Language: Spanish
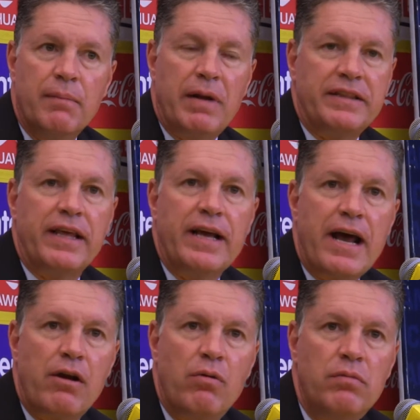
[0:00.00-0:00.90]

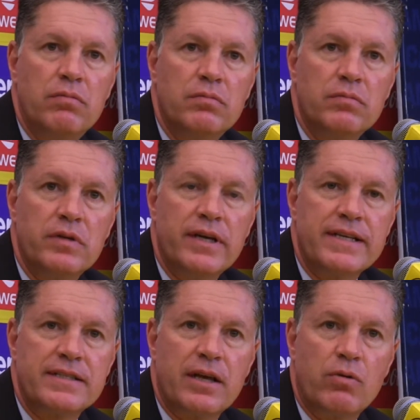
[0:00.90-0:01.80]
platicarlo
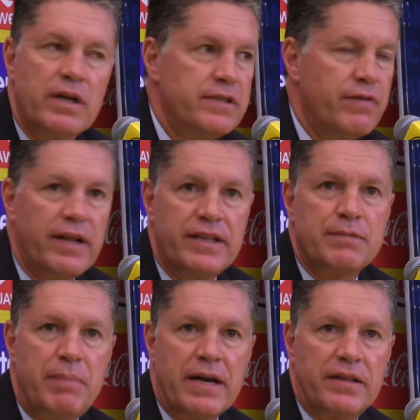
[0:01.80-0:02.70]
este, con las
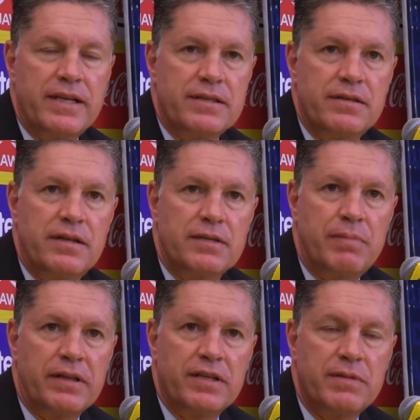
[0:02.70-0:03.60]
diferentes partes, las
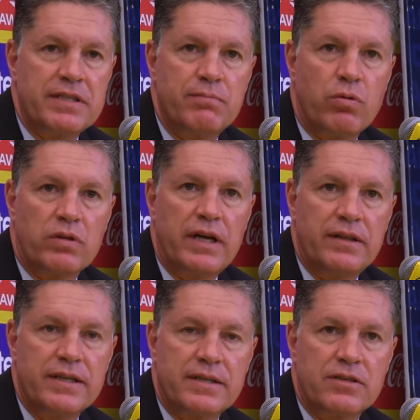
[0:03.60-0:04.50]
partes más
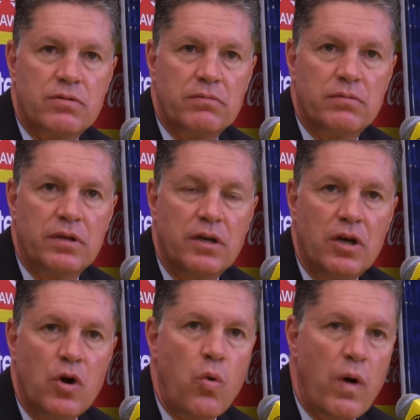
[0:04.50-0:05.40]
importantes que son
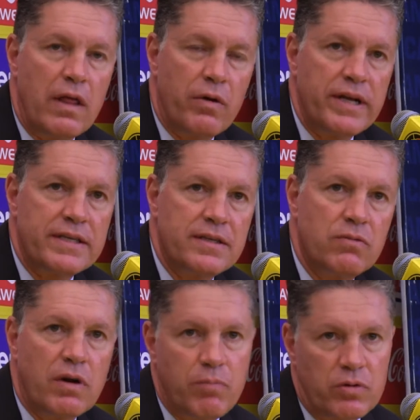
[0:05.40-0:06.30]
jugadores,
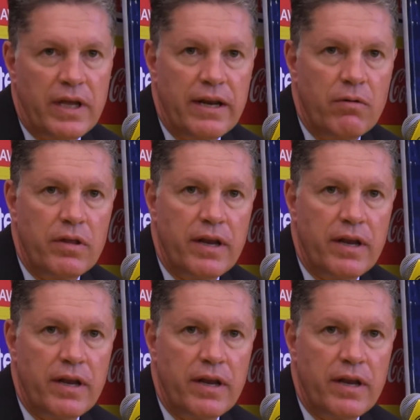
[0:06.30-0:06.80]
cuerpo técnico y